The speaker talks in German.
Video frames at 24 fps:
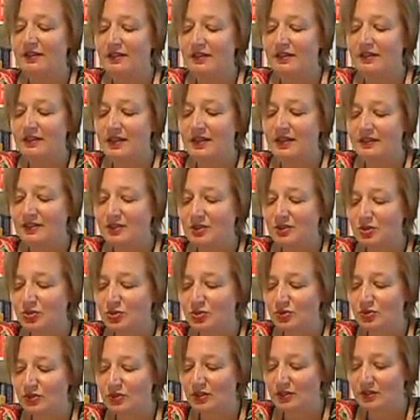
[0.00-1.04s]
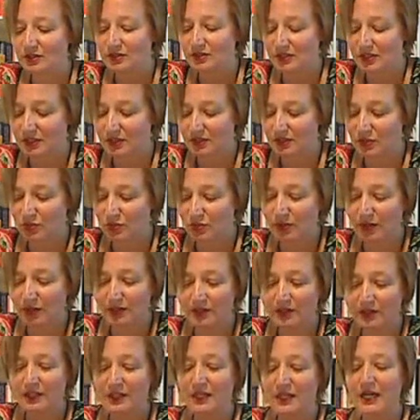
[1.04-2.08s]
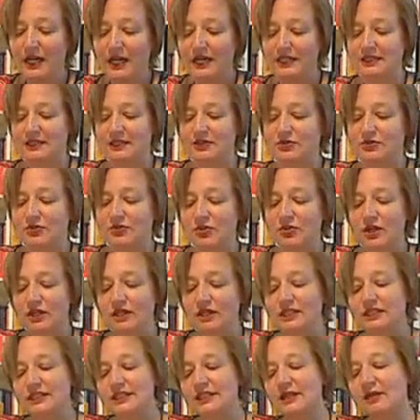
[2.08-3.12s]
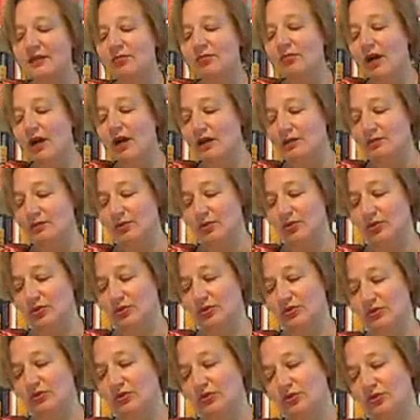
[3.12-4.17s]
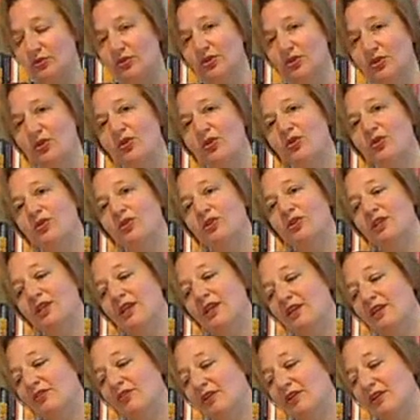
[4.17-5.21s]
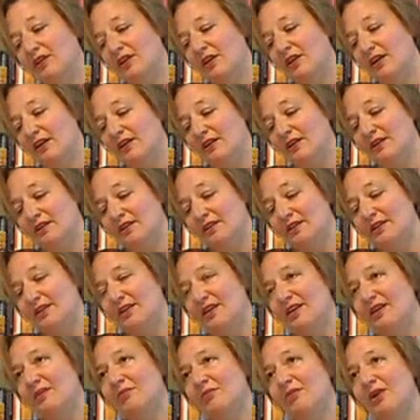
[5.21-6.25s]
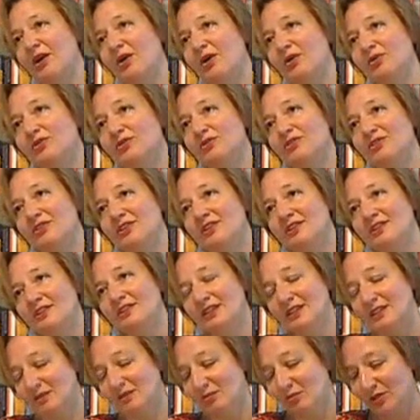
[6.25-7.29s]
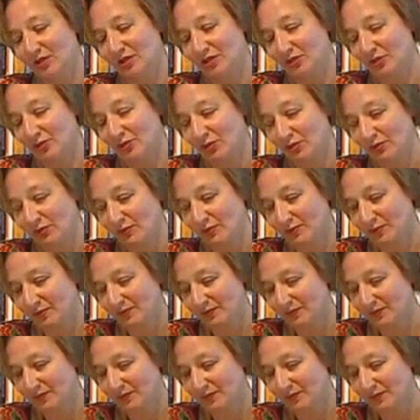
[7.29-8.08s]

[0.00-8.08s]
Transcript: Ihre ganze Schulzeit über hat sie Füller derselben Marke benutzt und die ewig gleichen blauen Tintenpatronen.